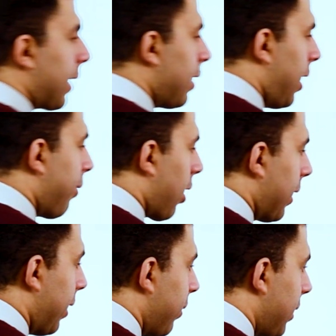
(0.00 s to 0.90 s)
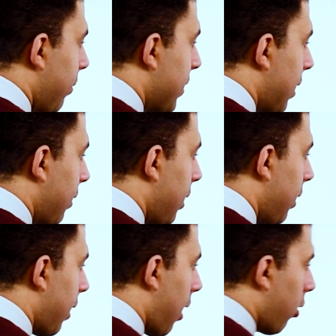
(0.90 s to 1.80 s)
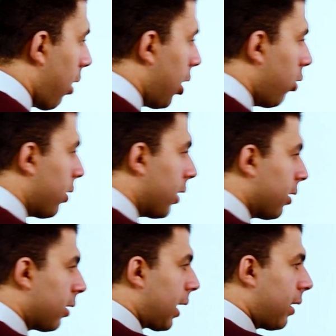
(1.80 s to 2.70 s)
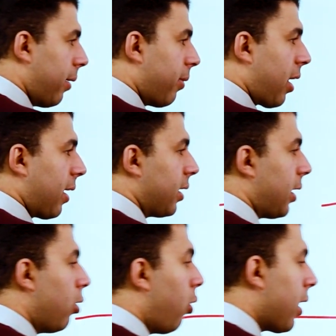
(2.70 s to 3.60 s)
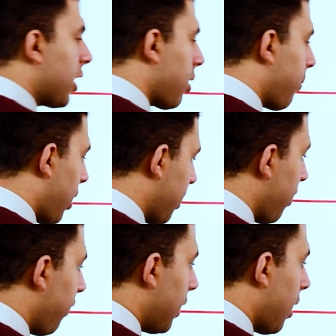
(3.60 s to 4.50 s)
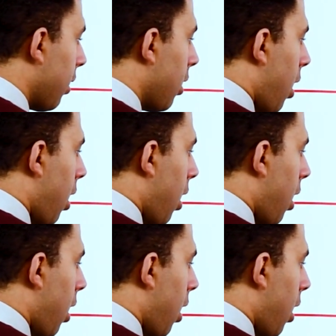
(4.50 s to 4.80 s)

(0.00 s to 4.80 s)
كانت ايه عباره عن لعبه الميزان دي قال له كده كانت عباره عن كده لوح خشب لطيف كده